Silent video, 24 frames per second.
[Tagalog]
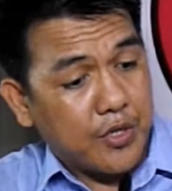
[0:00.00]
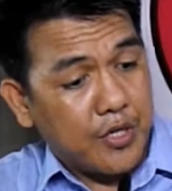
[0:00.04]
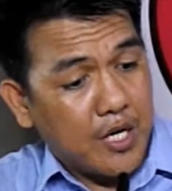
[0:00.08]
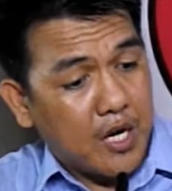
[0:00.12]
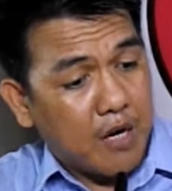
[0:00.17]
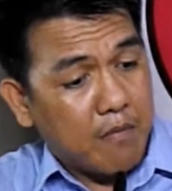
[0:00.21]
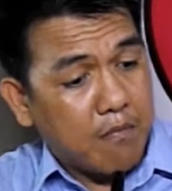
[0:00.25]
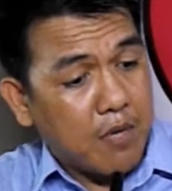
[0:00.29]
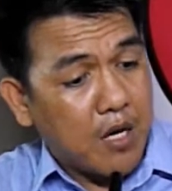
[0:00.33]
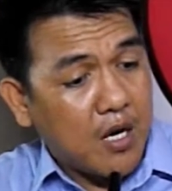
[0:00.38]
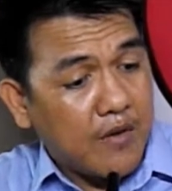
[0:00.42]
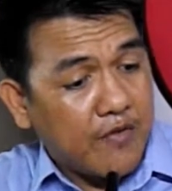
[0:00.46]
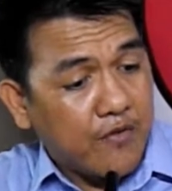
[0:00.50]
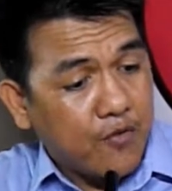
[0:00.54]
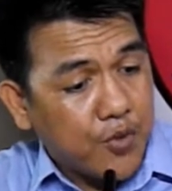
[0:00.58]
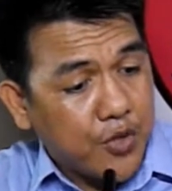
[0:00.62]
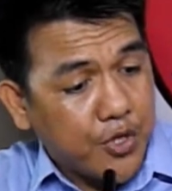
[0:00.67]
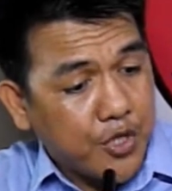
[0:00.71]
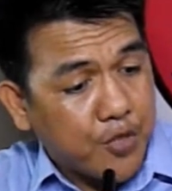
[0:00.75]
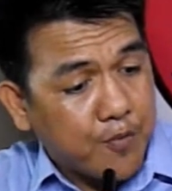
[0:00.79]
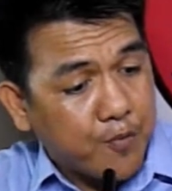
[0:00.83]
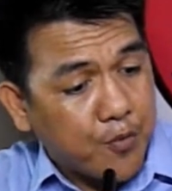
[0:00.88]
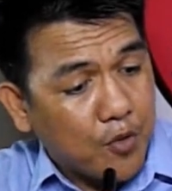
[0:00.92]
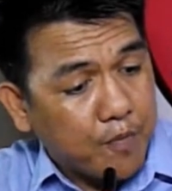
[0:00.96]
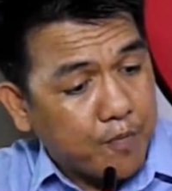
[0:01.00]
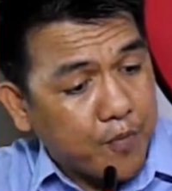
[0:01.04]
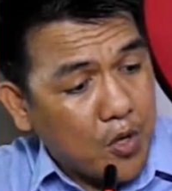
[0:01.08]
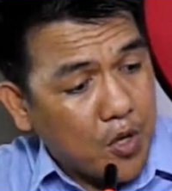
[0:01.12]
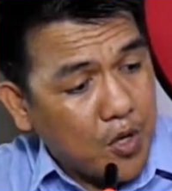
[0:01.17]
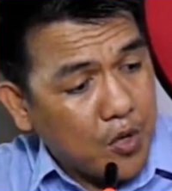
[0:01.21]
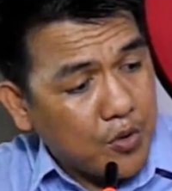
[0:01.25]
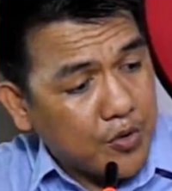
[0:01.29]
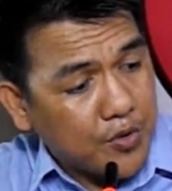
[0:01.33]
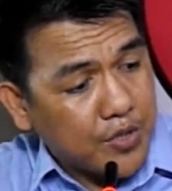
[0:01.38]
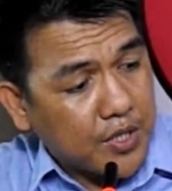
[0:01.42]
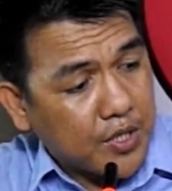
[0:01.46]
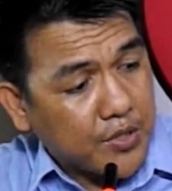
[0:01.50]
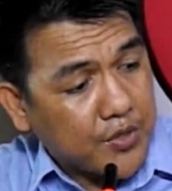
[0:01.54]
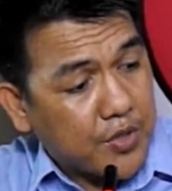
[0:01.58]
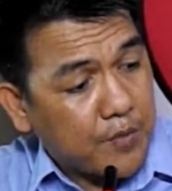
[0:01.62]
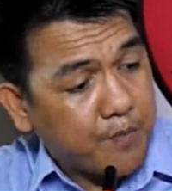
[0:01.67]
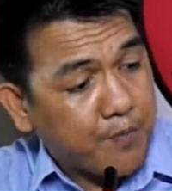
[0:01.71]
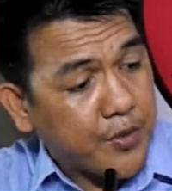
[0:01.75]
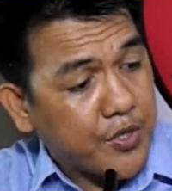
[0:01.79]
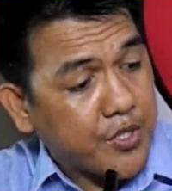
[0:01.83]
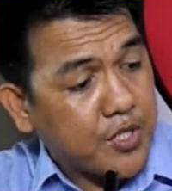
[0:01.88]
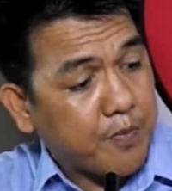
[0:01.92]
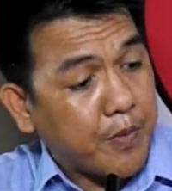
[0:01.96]
The above words propose as the
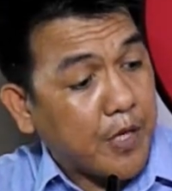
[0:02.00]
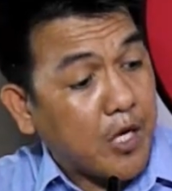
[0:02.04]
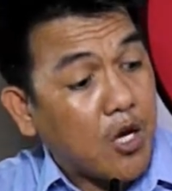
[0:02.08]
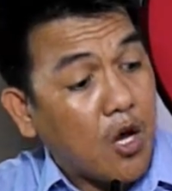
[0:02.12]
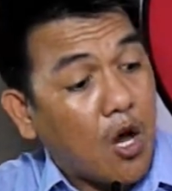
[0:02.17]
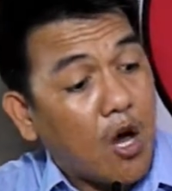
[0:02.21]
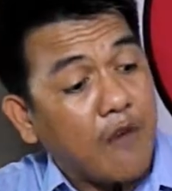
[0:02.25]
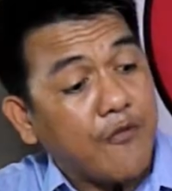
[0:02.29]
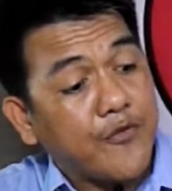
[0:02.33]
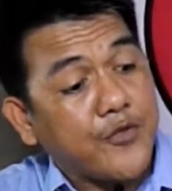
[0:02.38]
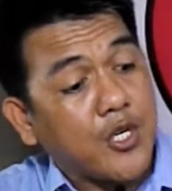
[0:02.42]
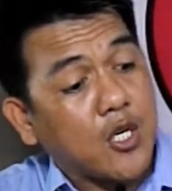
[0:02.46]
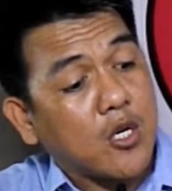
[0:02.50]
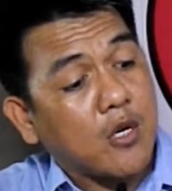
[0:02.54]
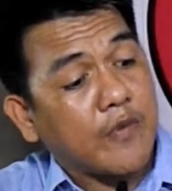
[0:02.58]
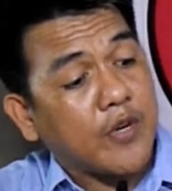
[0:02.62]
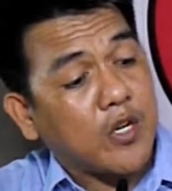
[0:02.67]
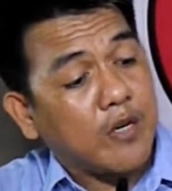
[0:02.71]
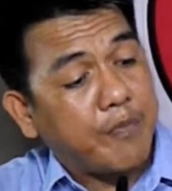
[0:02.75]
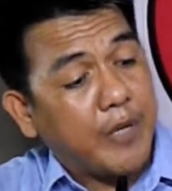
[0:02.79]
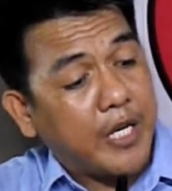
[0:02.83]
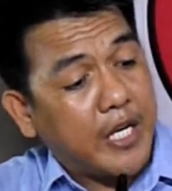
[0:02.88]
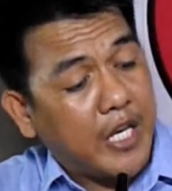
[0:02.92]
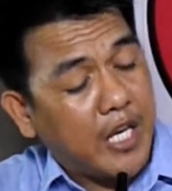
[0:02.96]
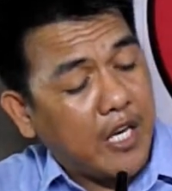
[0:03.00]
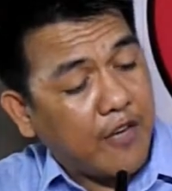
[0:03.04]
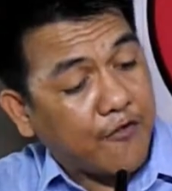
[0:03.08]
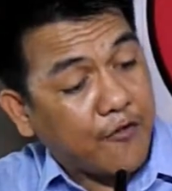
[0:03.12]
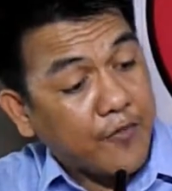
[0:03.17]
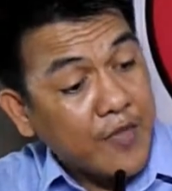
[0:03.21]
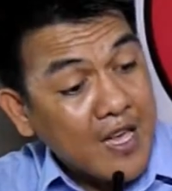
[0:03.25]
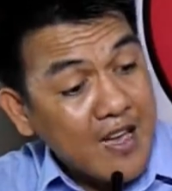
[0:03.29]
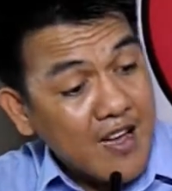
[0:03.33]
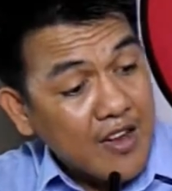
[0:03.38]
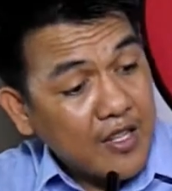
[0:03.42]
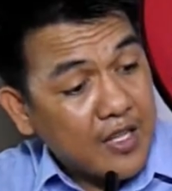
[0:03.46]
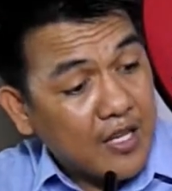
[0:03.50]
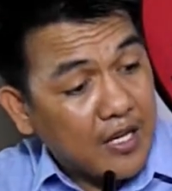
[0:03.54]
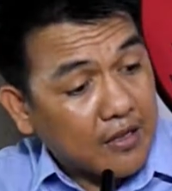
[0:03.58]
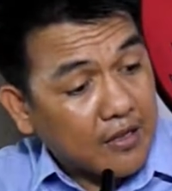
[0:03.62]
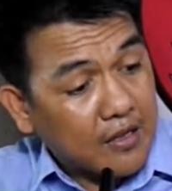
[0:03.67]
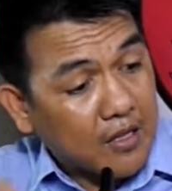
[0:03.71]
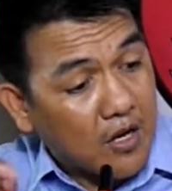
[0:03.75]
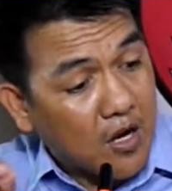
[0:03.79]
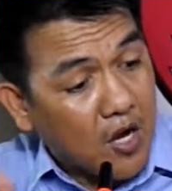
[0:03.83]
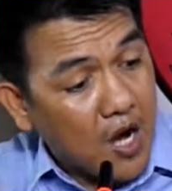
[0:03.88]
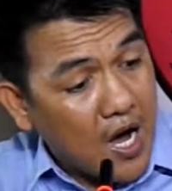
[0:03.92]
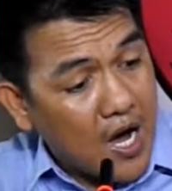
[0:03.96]
principal object of our belief
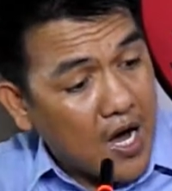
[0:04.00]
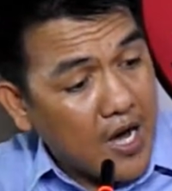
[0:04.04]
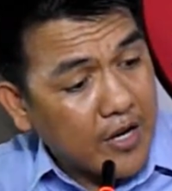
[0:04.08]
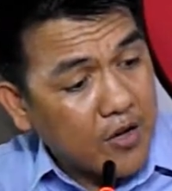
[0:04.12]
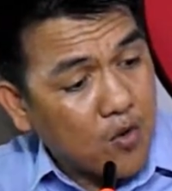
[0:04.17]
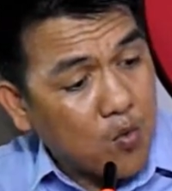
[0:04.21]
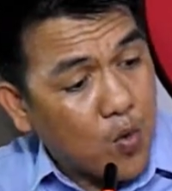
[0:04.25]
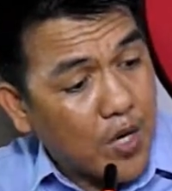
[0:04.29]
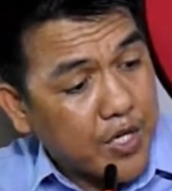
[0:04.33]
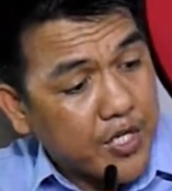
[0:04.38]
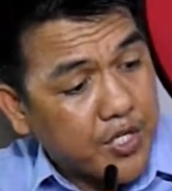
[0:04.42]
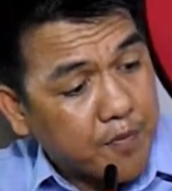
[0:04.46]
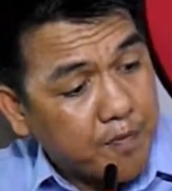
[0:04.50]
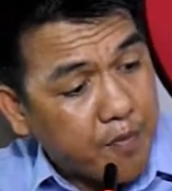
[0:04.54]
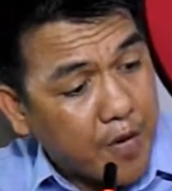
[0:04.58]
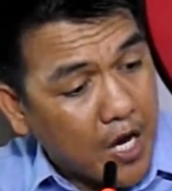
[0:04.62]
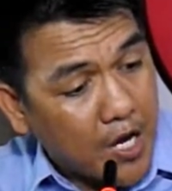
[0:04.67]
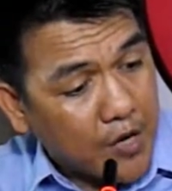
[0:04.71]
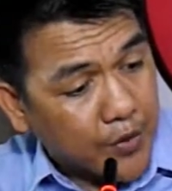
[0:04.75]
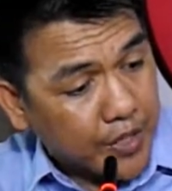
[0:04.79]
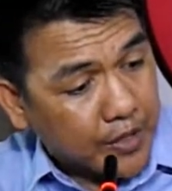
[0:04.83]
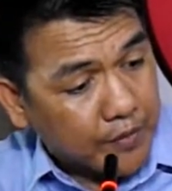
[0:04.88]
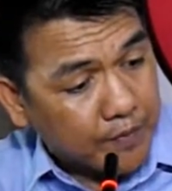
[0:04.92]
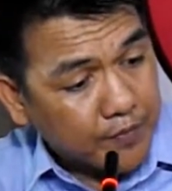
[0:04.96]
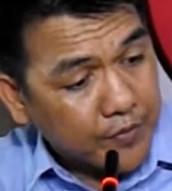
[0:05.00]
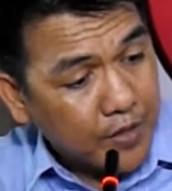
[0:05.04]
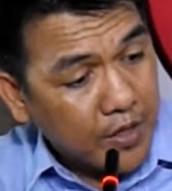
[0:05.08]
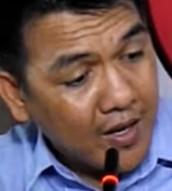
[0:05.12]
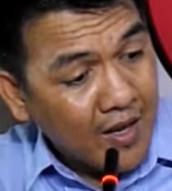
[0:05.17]
that God was buried